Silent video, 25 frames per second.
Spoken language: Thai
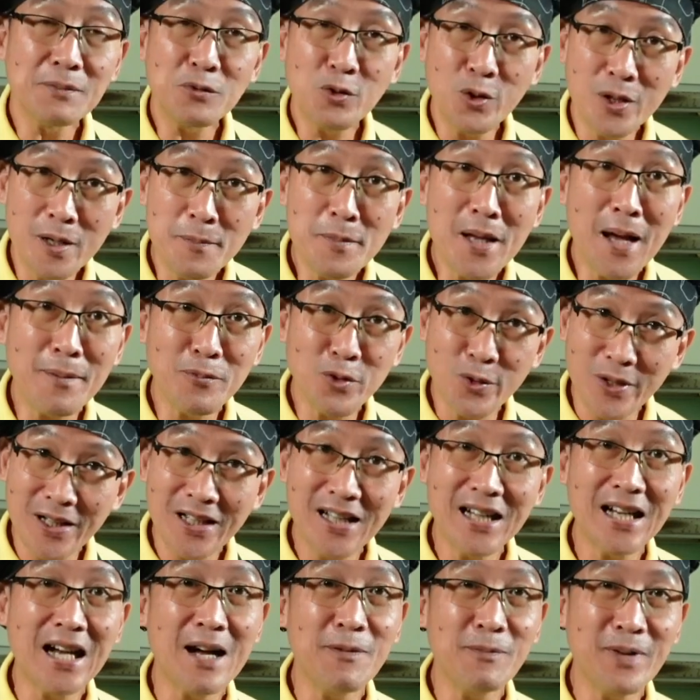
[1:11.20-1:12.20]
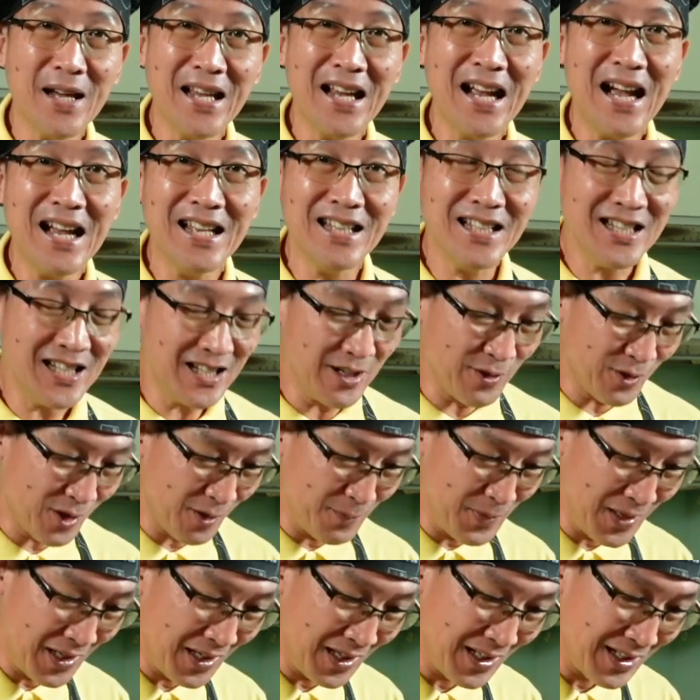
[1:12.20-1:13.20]
สำหรับตัวน้ำยำตรงนี้นะครับง่ายๆเลยทีเดียว
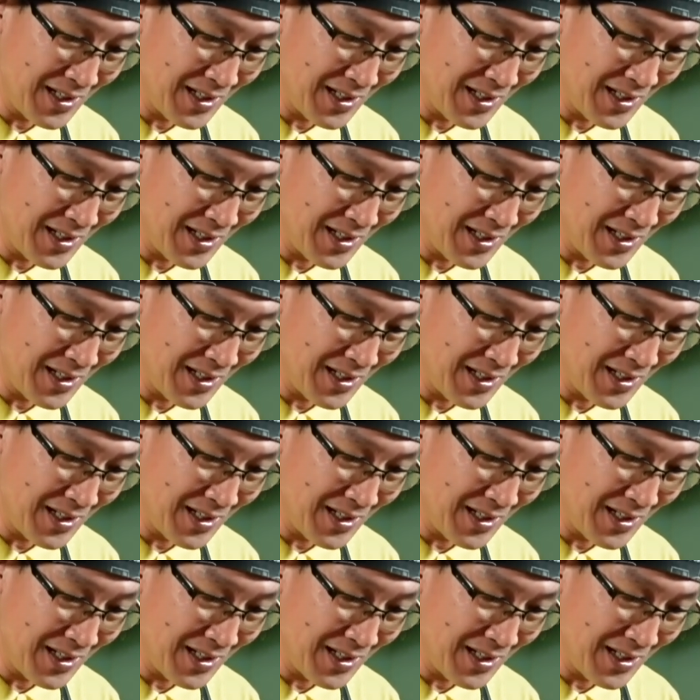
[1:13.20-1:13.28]
ก็มี